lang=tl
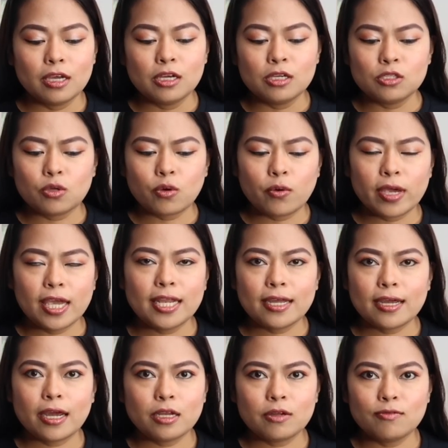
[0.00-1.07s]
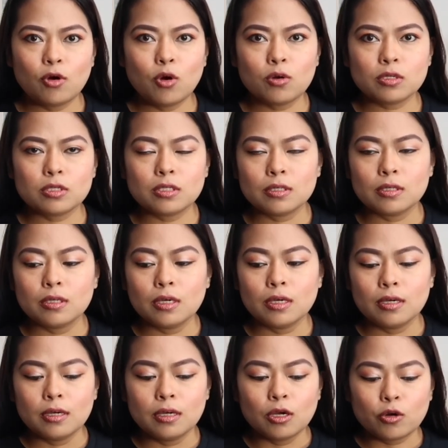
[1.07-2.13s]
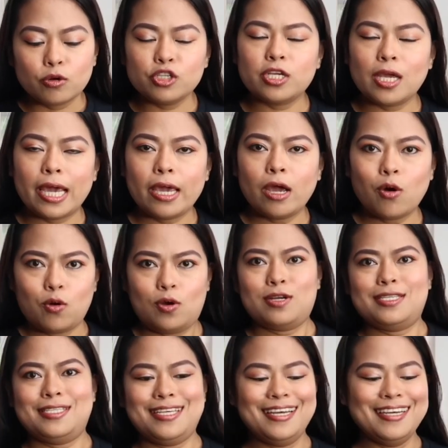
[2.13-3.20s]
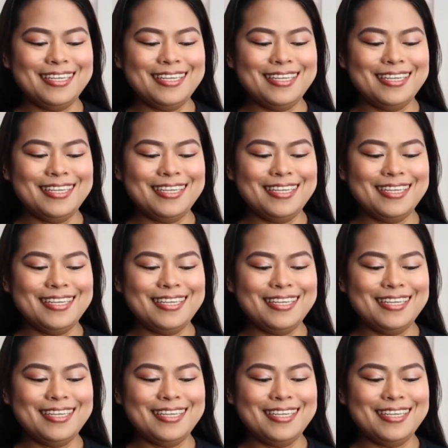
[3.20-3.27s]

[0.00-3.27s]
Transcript: So, any kind of hooks. Crochet hooks.